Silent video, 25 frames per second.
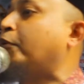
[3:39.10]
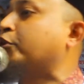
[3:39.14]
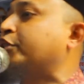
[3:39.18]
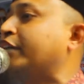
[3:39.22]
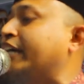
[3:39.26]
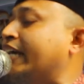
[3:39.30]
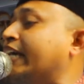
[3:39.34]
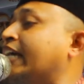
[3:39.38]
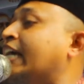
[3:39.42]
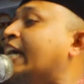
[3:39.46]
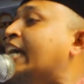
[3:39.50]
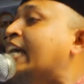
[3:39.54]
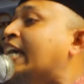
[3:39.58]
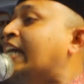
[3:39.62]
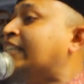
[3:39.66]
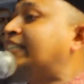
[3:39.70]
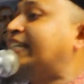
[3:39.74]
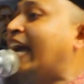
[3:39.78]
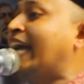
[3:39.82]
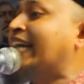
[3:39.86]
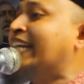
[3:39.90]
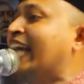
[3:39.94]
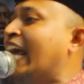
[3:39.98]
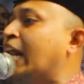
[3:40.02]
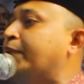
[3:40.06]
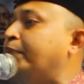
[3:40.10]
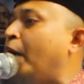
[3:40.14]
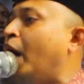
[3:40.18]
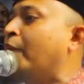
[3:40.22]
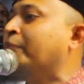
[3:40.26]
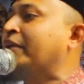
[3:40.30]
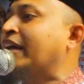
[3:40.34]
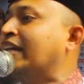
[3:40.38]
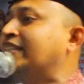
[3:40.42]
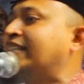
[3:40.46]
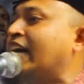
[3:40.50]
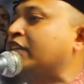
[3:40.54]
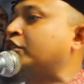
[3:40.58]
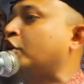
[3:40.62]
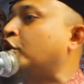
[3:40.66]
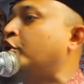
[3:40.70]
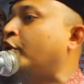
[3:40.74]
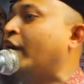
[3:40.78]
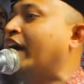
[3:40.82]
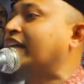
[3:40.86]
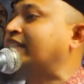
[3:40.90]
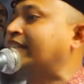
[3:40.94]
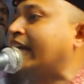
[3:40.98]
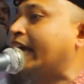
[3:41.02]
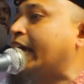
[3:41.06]
প্রতি যে নির্বম নির্যাতন
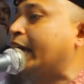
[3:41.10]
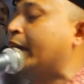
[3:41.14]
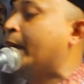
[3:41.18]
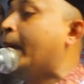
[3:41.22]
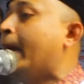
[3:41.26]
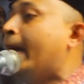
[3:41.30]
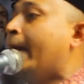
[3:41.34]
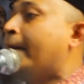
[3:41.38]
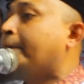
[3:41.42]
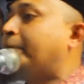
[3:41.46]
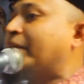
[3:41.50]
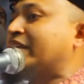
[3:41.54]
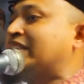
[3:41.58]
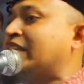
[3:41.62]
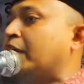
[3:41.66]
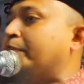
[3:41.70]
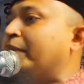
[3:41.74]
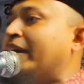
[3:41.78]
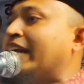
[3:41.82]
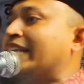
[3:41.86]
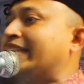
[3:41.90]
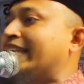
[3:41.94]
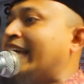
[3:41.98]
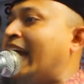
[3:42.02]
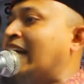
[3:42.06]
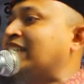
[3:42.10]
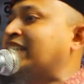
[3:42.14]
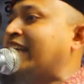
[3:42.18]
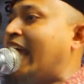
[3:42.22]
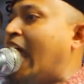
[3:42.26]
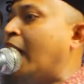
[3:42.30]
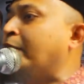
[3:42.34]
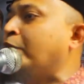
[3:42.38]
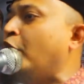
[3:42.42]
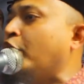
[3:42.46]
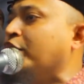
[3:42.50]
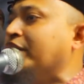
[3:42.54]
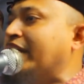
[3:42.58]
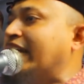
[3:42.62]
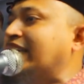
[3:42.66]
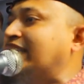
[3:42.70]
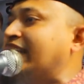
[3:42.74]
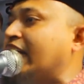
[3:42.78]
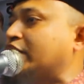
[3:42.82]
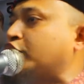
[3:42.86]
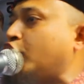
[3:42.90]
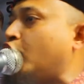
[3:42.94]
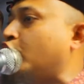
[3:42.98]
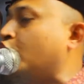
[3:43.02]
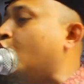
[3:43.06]
হয়েছে পৃথিবীর ইতিহাসে এমন
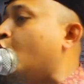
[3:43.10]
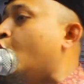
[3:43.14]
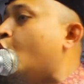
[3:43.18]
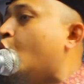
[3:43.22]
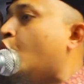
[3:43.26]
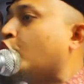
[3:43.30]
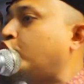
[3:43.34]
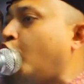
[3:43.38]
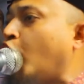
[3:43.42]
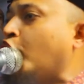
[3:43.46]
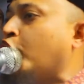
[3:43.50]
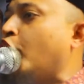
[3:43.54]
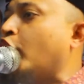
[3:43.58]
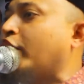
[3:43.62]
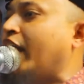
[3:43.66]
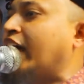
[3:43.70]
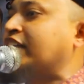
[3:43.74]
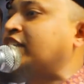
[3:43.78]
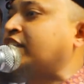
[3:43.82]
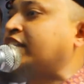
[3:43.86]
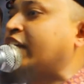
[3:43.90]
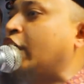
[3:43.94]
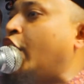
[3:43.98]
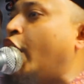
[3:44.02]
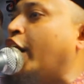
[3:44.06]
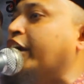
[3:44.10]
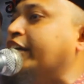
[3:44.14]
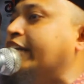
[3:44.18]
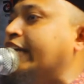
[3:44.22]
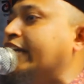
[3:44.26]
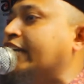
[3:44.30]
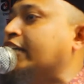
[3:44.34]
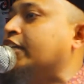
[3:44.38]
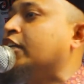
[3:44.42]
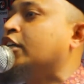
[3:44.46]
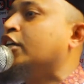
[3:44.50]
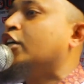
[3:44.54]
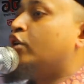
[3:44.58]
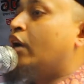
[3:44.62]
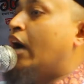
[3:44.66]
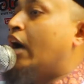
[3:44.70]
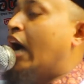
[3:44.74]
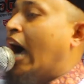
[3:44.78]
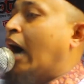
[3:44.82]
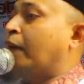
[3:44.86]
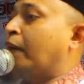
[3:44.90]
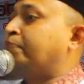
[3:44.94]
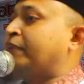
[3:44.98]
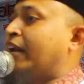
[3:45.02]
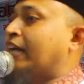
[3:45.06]
নির্যাতন কোনো রাষ্ট্রে হয়নি
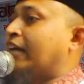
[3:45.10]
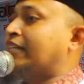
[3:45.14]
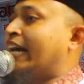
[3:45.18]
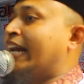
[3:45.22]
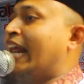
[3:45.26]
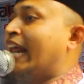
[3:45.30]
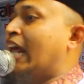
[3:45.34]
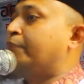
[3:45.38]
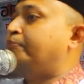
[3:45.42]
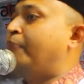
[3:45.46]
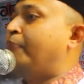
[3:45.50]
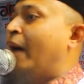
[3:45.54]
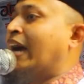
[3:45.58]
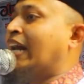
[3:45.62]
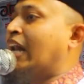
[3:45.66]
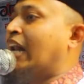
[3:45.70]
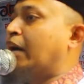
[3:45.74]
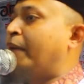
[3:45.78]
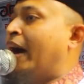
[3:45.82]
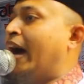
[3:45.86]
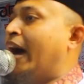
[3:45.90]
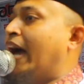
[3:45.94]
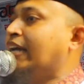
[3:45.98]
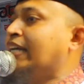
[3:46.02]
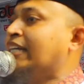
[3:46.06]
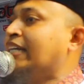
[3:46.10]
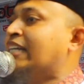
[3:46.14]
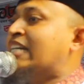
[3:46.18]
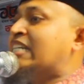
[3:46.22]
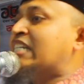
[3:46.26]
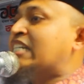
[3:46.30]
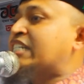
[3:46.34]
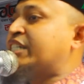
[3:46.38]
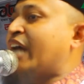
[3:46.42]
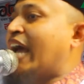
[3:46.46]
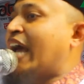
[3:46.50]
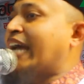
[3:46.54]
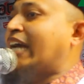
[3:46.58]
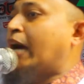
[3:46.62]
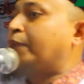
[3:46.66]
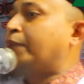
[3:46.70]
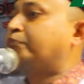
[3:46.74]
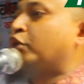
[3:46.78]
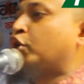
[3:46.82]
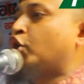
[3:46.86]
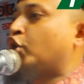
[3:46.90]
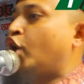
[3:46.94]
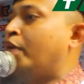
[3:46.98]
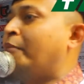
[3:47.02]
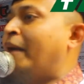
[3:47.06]
আপনারা জানেন বাংলা ভাই শাইক
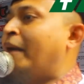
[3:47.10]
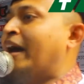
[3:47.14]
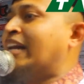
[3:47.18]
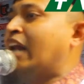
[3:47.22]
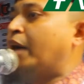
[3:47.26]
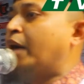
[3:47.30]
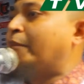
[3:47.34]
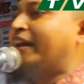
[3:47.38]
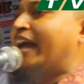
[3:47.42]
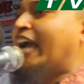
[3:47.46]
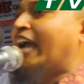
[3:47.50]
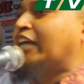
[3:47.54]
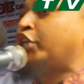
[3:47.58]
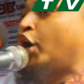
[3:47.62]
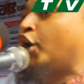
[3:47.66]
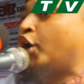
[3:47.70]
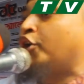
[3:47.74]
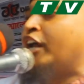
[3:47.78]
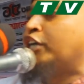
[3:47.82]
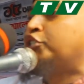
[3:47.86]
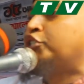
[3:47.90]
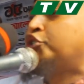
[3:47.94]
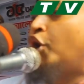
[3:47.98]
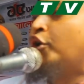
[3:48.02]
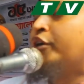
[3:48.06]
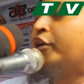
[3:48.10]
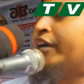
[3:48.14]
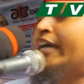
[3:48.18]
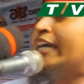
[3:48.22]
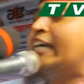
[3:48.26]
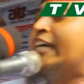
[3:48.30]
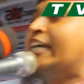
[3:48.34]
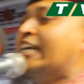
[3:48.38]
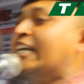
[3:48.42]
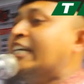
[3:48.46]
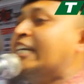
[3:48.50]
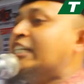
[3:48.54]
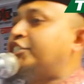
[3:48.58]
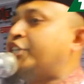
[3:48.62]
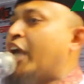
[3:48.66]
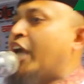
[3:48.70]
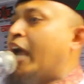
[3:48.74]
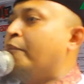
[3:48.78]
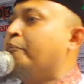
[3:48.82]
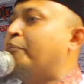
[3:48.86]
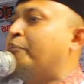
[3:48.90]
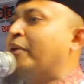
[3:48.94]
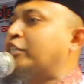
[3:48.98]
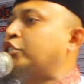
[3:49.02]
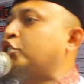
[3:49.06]
আব্দুর রহমান নামের এই ধরনের জঙ্গি
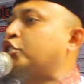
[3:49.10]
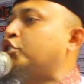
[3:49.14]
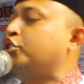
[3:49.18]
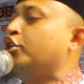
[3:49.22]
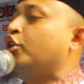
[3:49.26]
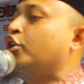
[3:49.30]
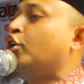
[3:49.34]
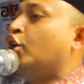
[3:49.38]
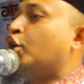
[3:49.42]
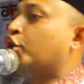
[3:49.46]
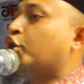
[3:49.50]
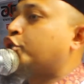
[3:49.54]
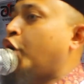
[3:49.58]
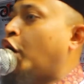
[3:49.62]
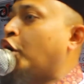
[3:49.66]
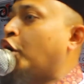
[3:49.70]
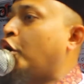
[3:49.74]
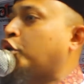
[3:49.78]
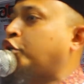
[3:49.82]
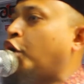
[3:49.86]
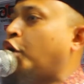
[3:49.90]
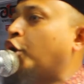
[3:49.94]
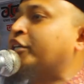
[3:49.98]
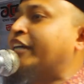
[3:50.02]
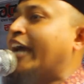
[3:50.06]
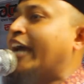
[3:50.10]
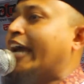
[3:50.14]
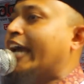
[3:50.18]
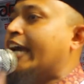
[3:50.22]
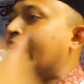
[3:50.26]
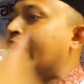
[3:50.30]
জেএমবি সংগঠনকে